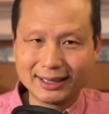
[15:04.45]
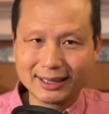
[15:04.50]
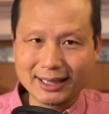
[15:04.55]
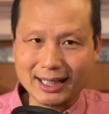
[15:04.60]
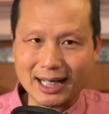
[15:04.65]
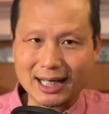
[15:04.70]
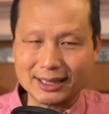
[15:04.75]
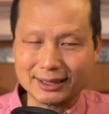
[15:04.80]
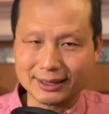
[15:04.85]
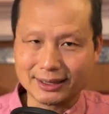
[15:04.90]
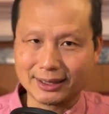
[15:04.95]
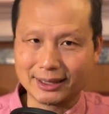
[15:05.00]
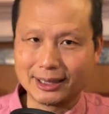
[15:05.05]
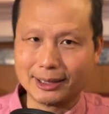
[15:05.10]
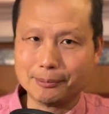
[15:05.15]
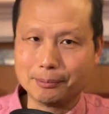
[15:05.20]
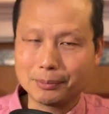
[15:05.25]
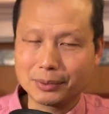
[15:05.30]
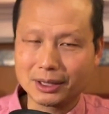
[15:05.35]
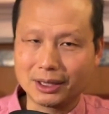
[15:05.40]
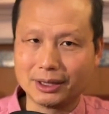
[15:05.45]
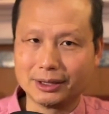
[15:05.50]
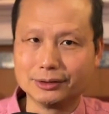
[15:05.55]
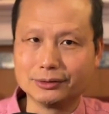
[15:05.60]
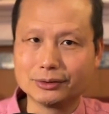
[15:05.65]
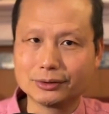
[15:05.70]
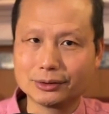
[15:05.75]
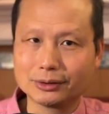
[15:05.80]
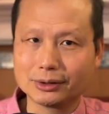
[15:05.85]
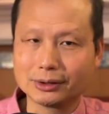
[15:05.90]
看能不
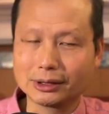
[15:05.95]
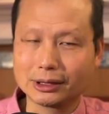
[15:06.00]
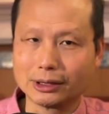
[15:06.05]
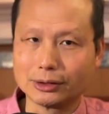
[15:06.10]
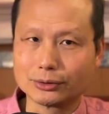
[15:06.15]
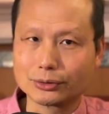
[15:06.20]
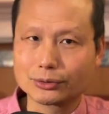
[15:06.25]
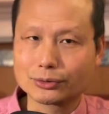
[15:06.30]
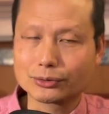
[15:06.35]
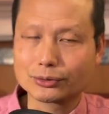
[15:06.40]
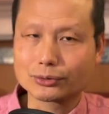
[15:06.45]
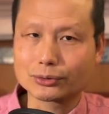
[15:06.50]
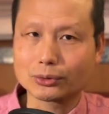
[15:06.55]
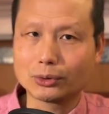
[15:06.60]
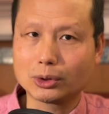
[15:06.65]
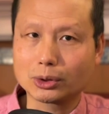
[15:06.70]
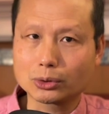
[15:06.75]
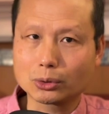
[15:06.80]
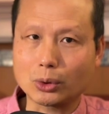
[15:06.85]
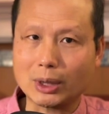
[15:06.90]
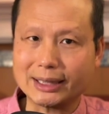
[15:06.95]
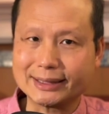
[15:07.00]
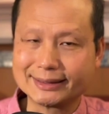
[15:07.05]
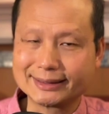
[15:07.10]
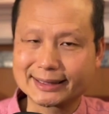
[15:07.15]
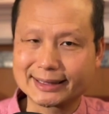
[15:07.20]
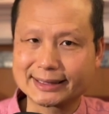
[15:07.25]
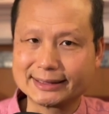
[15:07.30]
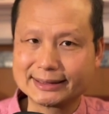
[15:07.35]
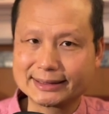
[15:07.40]
能呃缩短
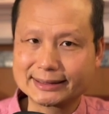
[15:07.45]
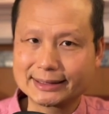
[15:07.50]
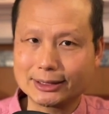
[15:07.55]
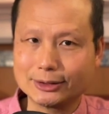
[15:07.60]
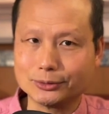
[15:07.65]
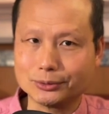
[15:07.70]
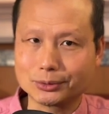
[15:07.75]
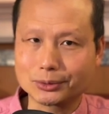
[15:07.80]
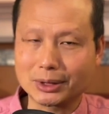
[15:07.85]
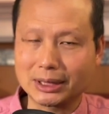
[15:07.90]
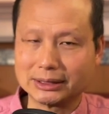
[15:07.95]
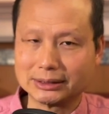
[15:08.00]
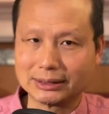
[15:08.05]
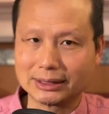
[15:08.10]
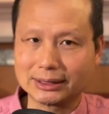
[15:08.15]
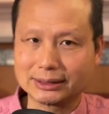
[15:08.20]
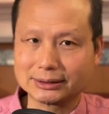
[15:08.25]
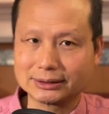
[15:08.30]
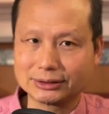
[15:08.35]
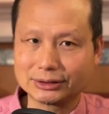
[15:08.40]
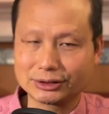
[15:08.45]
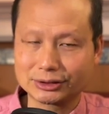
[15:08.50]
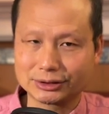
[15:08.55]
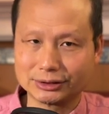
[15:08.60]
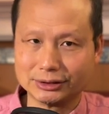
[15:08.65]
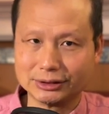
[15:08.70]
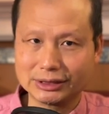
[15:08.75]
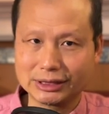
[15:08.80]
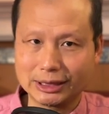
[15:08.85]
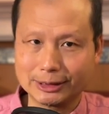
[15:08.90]
这个症状的
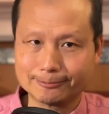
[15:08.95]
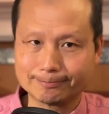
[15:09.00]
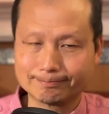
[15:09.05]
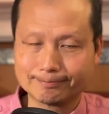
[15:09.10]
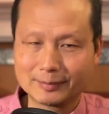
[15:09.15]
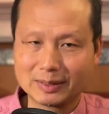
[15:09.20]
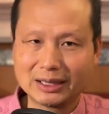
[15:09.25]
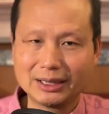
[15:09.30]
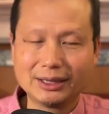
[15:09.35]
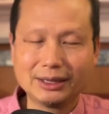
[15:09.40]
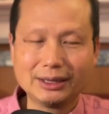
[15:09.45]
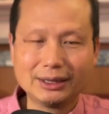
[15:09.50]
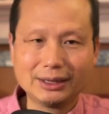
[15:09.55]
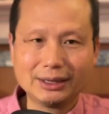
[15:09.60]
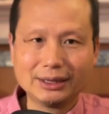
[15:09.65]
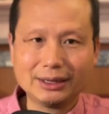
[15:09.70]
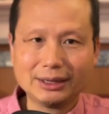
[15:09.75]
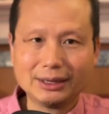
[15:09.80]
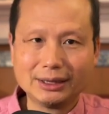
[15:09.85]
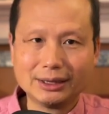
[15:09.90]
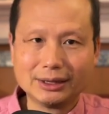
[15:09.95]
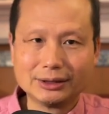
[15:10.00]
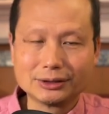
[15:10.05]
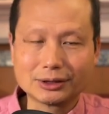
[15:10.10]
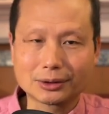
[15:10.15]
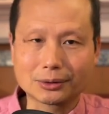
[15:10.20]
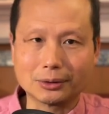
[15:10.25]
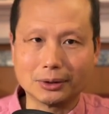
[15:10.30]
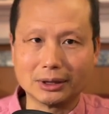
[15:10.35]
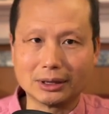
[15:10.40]
时间，
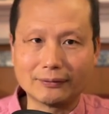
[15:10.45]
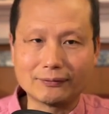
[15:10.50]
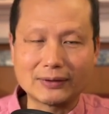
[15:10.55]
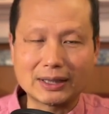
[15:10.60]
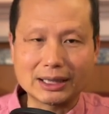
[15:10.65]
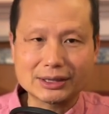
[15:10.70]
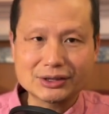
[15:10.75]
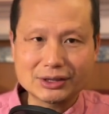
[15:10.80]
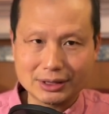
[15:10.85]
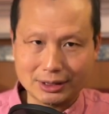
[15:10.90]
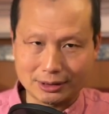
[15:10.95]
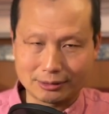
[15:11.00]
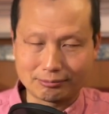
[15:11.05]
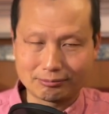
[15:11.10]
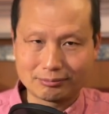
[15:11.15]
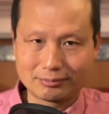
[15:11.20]
结果呢发现，